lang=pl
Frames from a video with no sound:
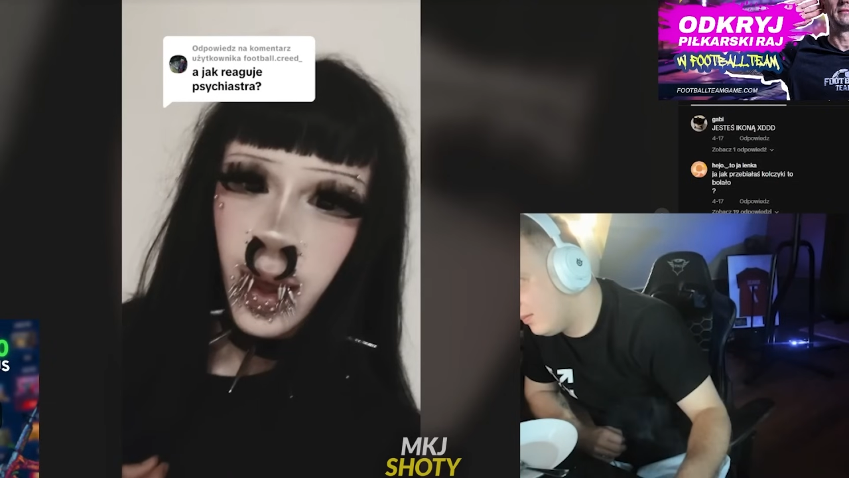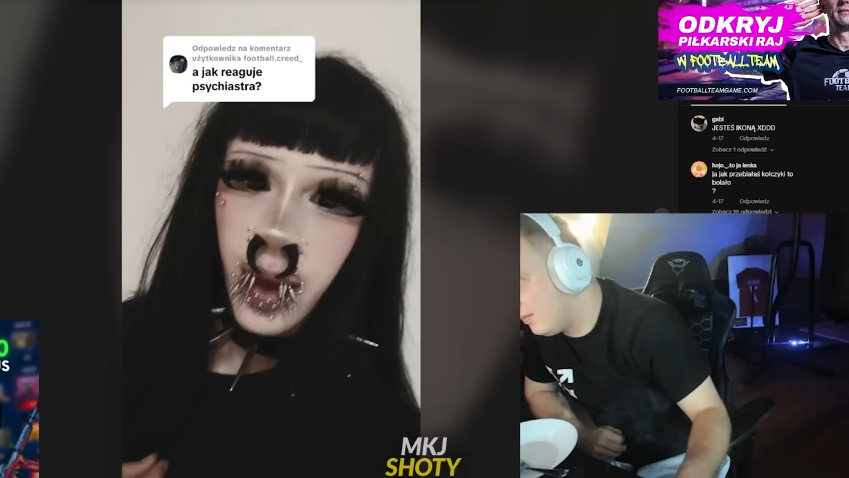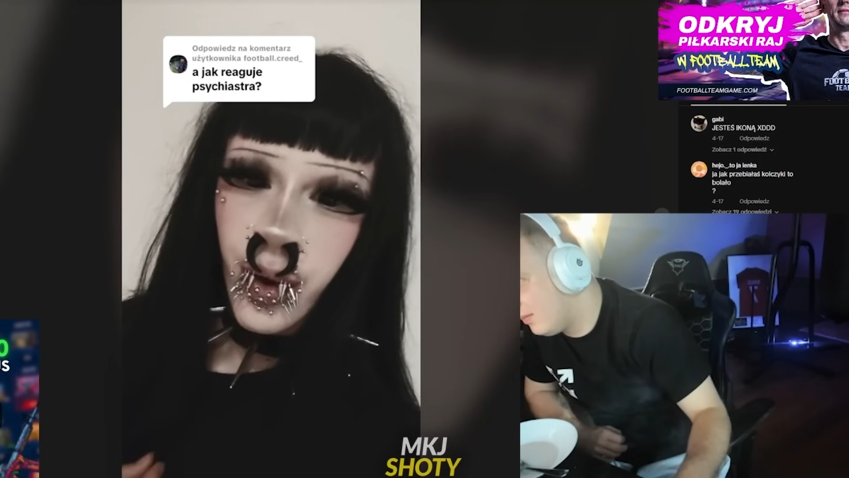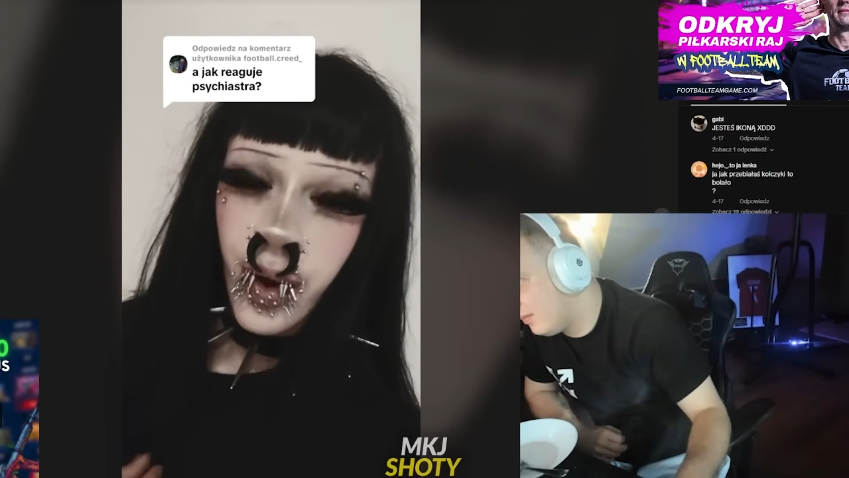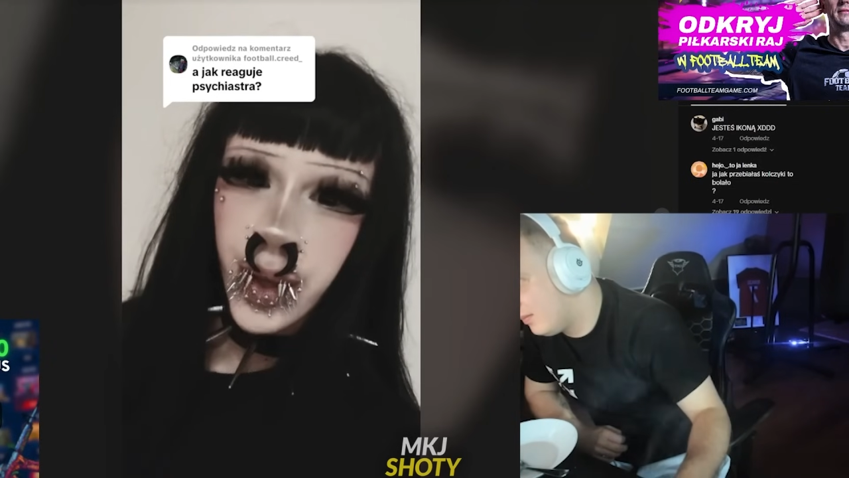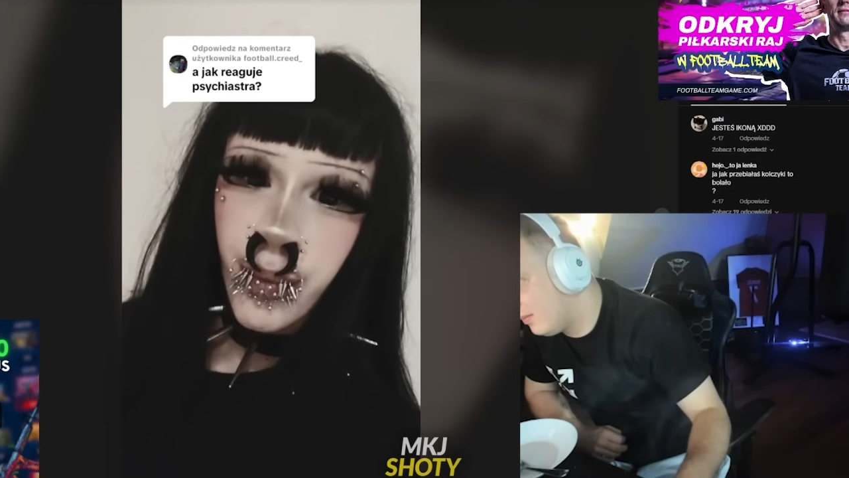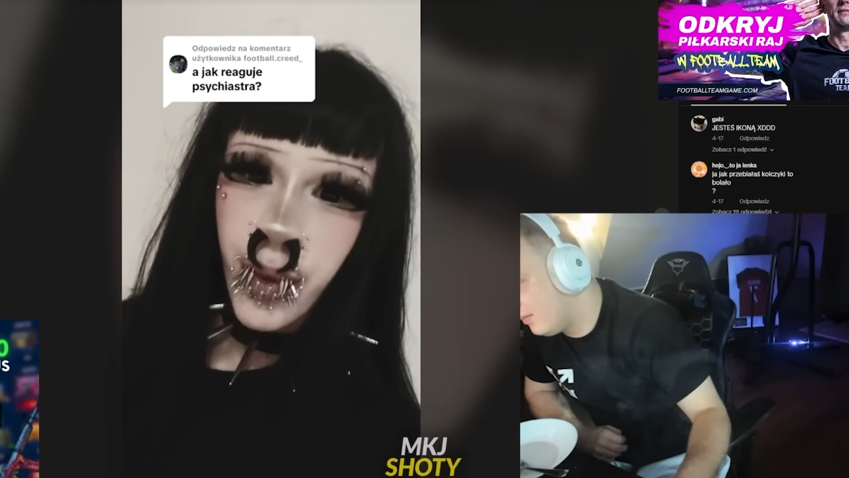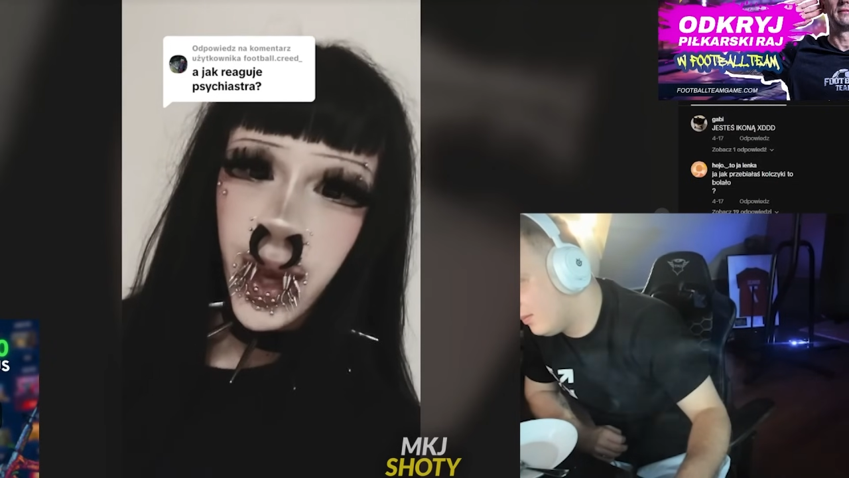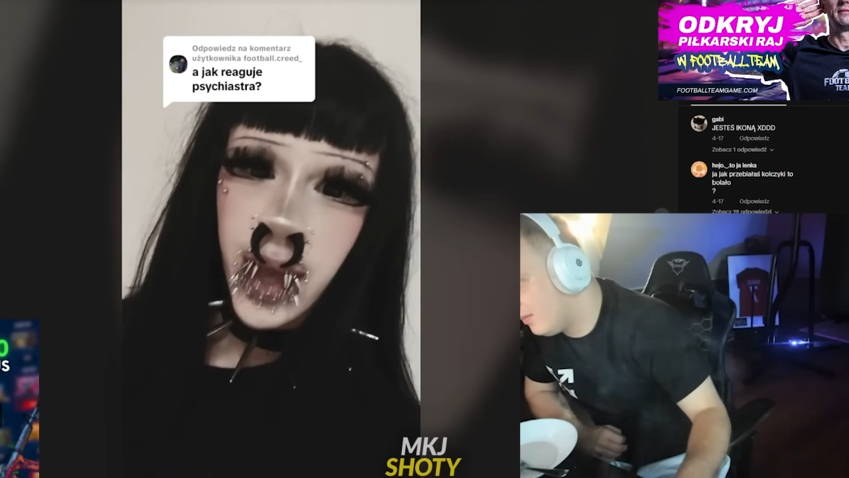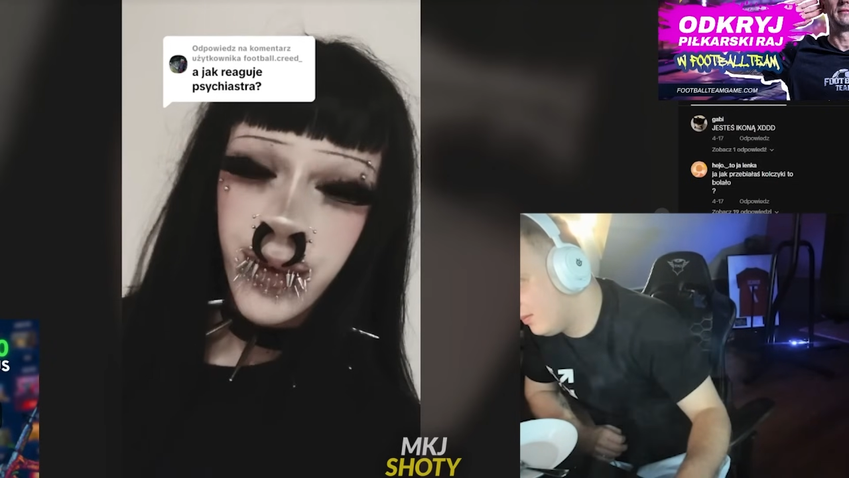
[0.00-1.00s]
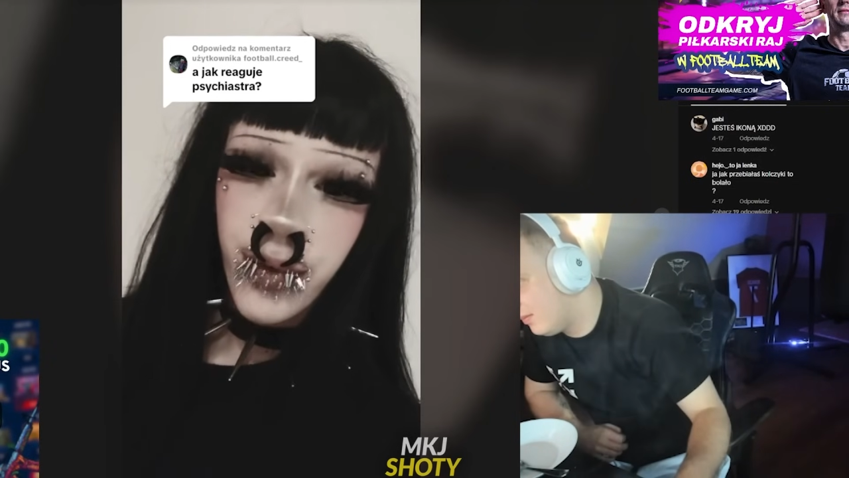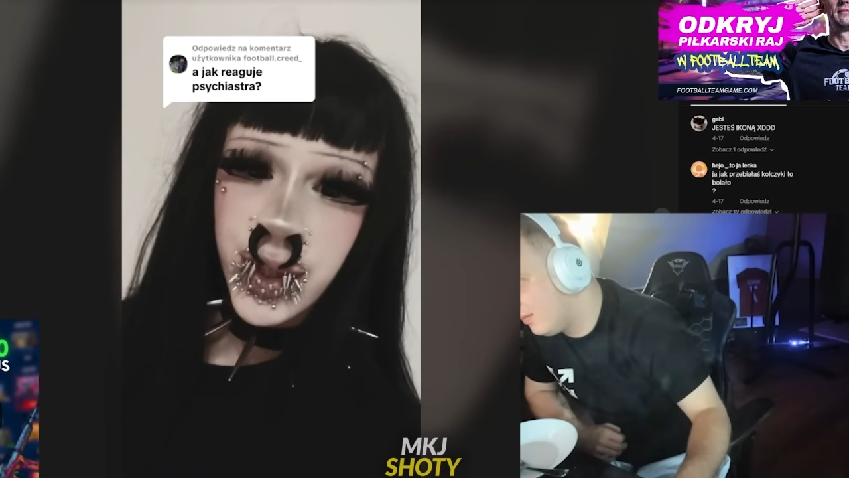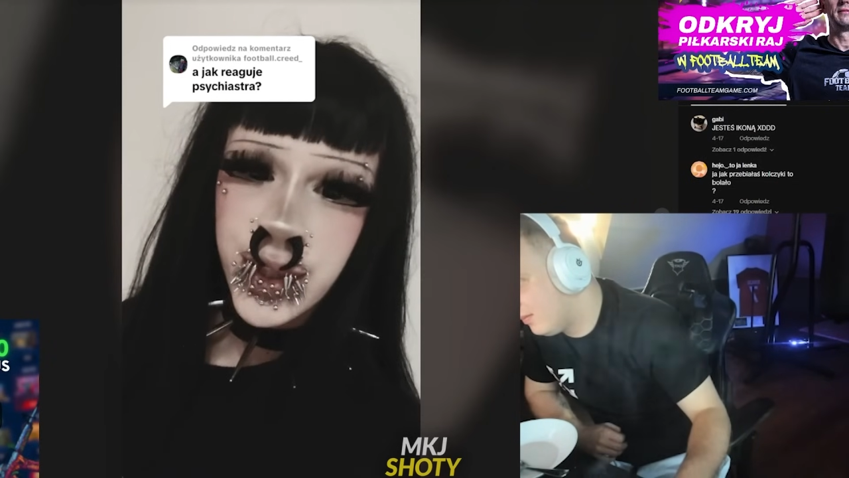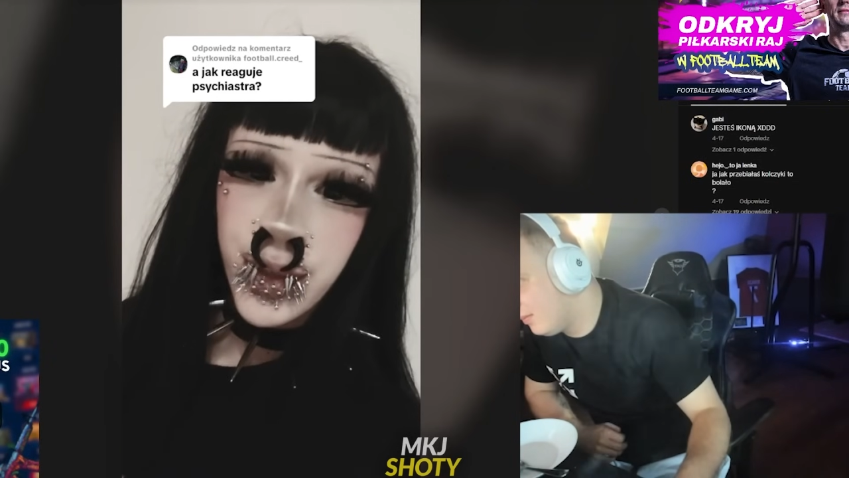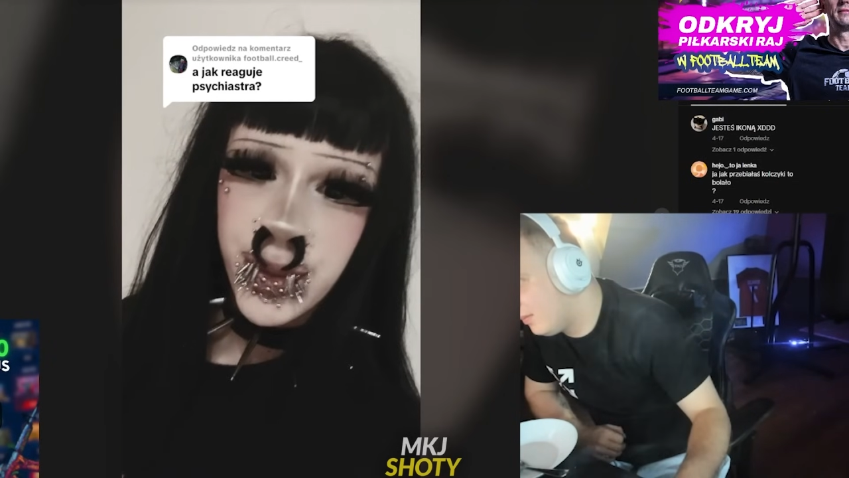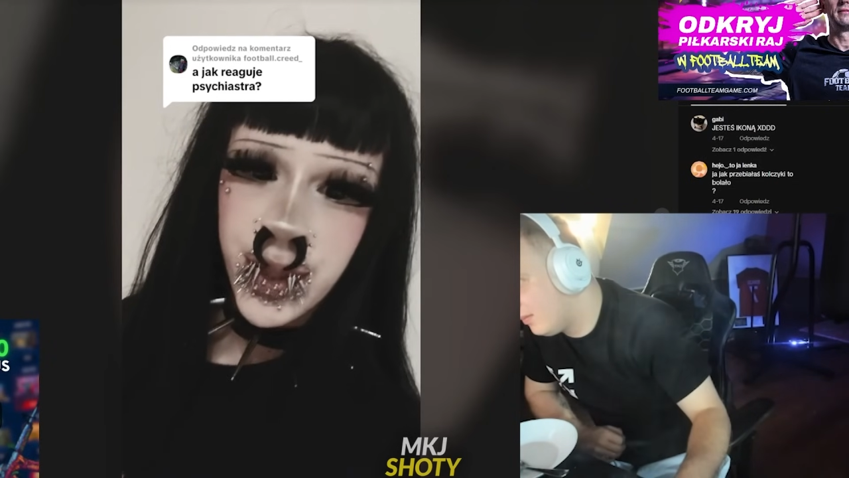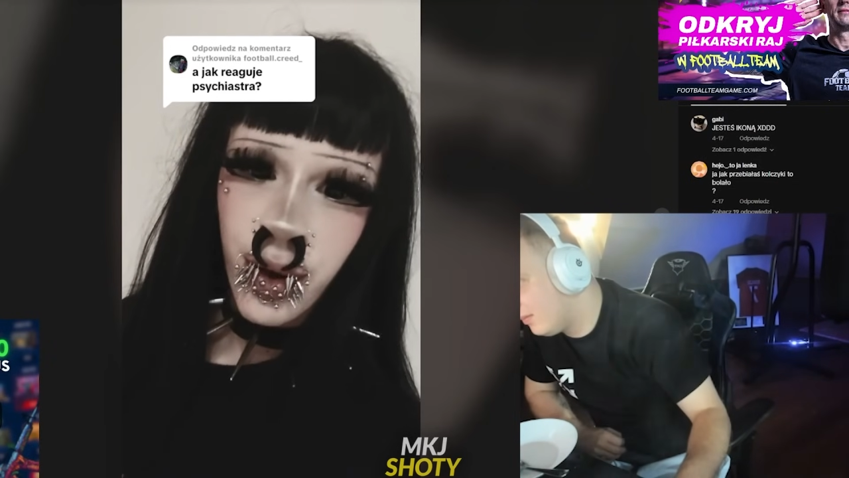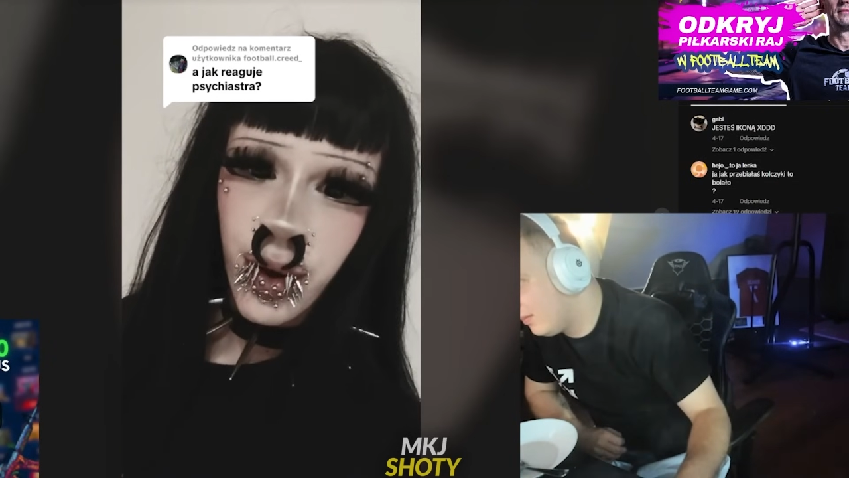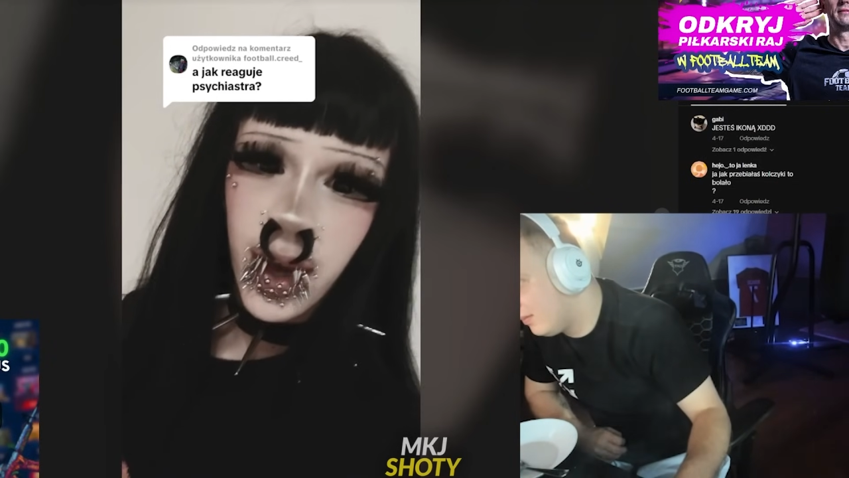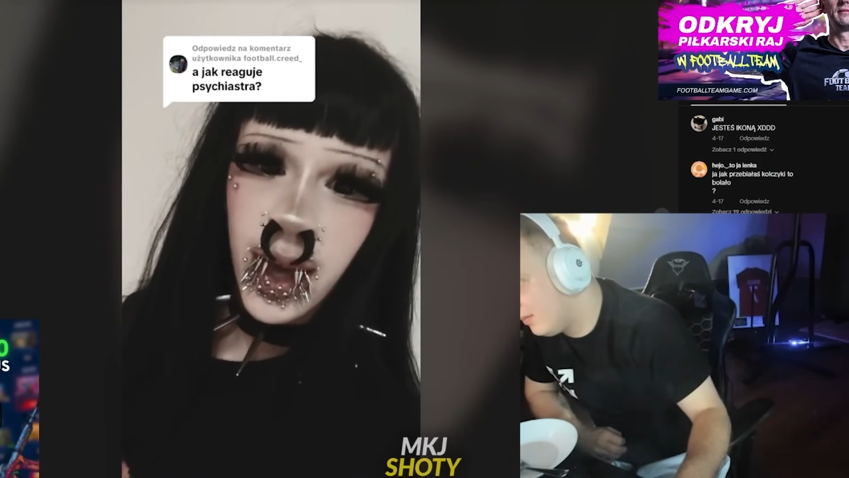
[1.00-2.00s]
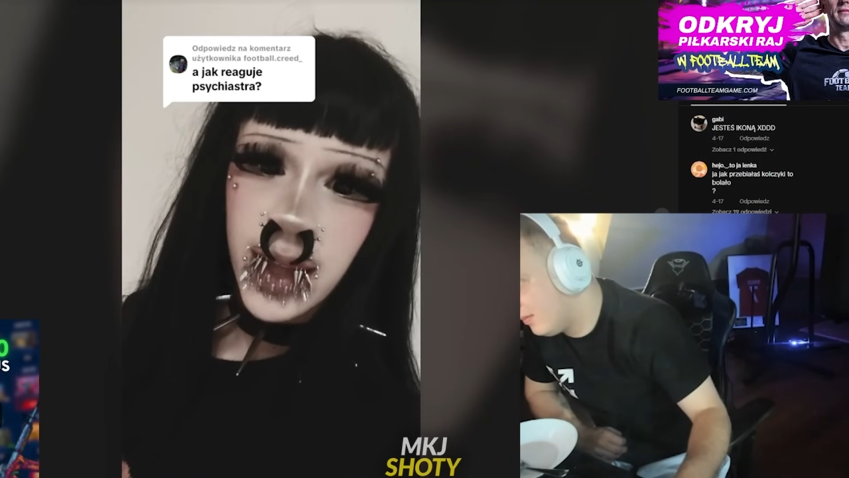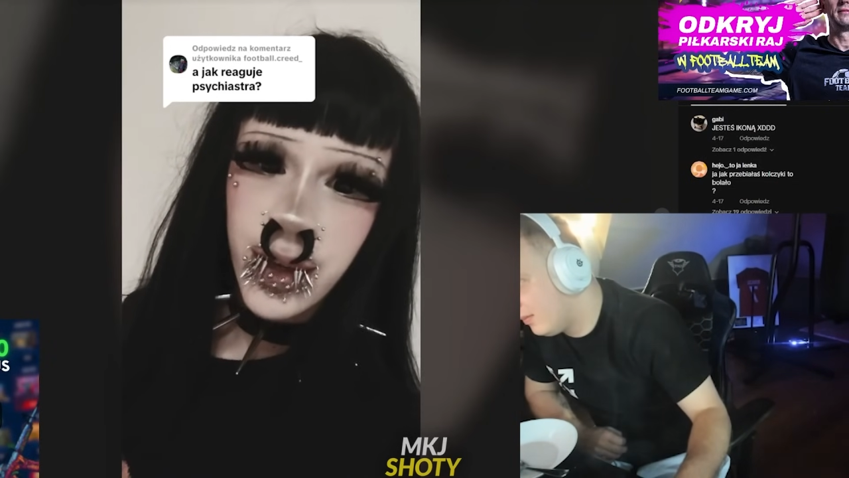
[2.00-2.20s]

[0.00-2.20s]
No e, kochani moje, ja nie wychodzę do psychologa,